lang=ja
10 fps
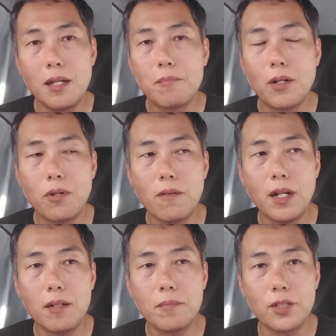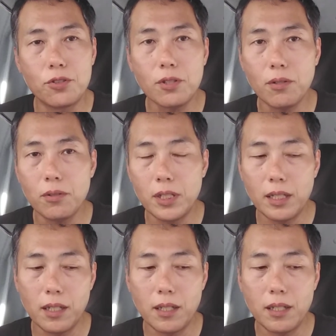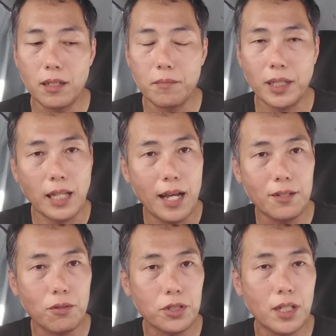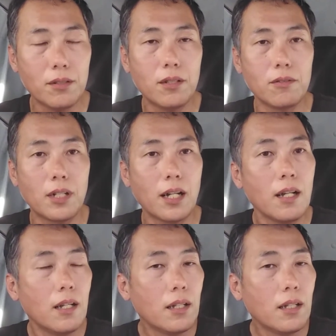まあ、これは、まあ、儒教に、えー、まあ、対応してるっていうか、